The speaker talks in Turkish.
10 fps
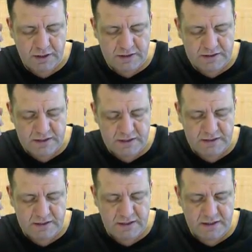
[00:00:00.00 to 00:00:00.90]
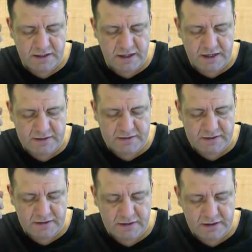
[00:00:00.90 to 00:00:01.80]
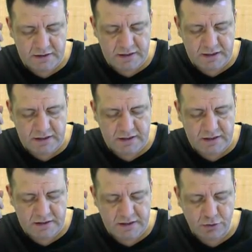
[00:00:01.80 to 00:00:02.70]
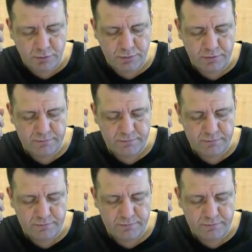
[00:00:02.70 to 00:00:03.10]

8 r kare eksi 2 r küp.